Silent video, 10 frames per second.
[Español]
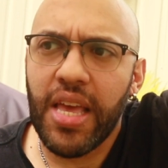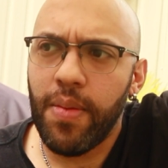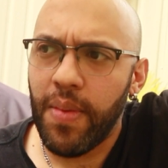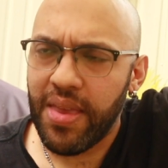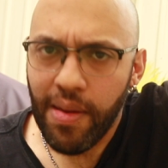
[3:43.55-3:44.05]
y
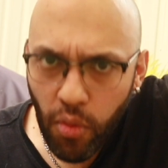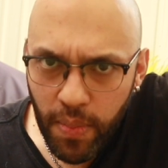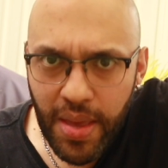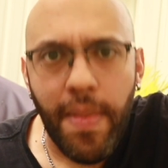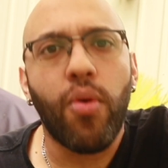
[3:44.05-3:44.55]
me llevo
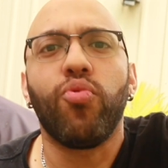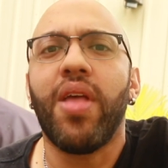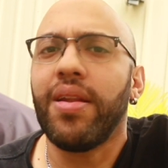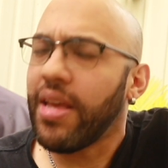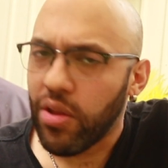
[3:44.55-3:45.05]
mis
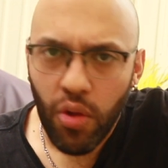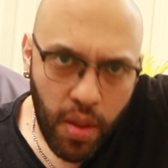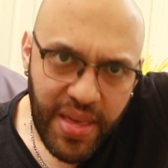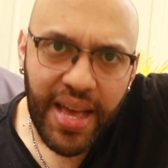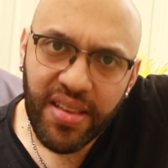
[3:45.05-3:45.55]
macundales y toda
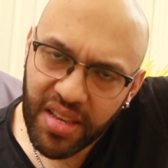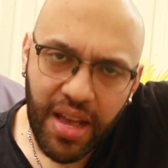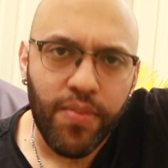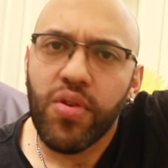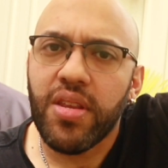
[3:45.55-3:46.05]
mi casa y
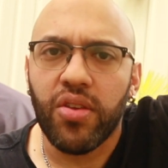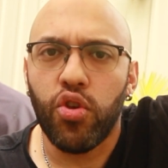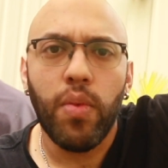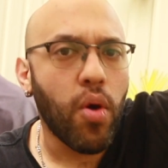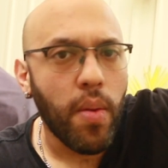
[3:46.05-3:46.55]
cambio de
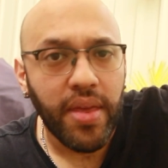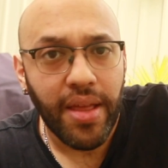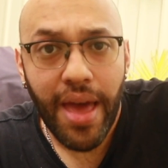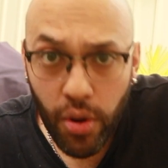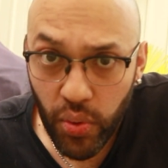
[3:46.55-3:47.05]
dirección y me voy a vivir
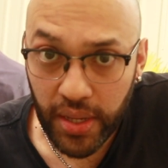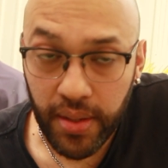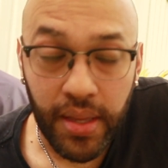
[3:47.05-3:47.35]
a Darwin.